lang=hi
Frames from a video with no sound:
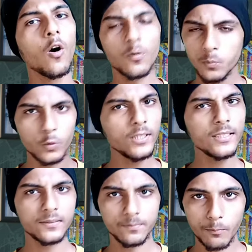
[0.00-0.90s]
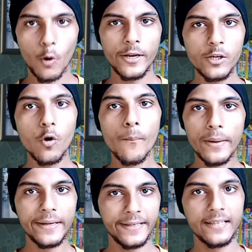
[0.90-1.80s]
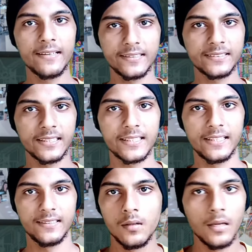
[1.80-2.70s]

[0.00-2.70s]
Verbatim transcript: और पूरी बॉडी को मेंटेन रख सकें